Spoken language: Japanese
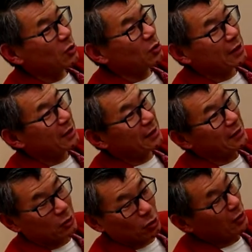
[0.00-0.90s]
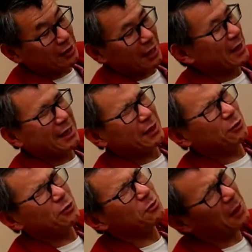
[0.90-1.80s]
そんなそんな高い
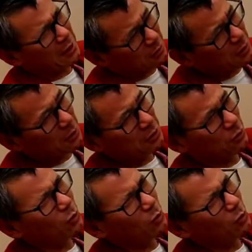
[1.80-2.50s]
服ばっか売ってま